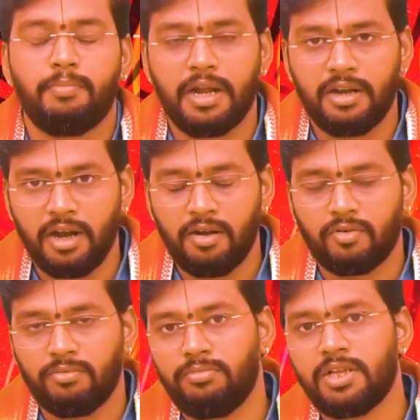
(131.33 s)
பெண்கள்
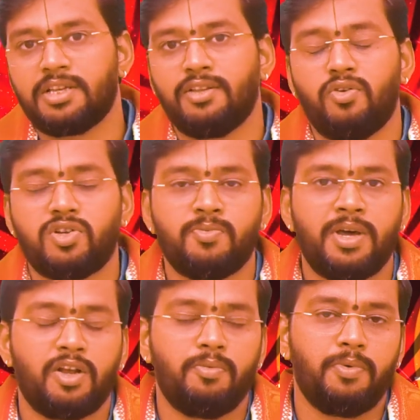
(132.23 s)
ரொம்ப
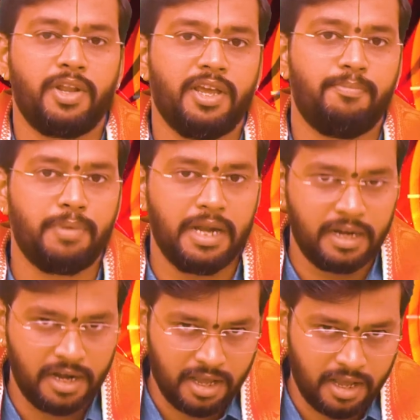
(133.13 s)
சந்தோஷமாக இருக்க போகிறீங்க
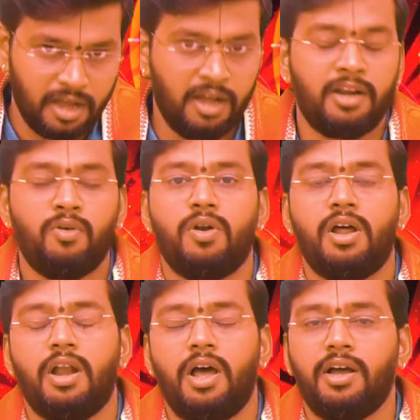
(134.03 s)
பெண்களுக்கான ஒரு
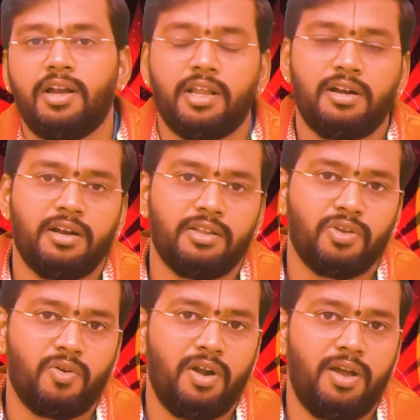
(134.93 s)
நாளாக இன்றைய நாள்
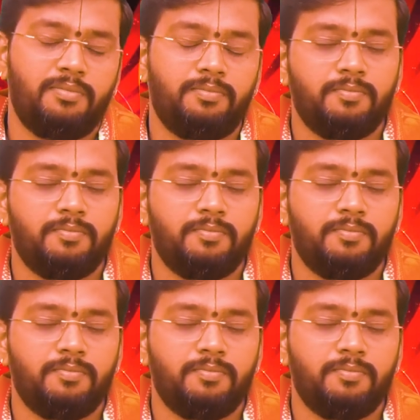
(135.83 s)
எடுத்துக்கொள்ளலாம்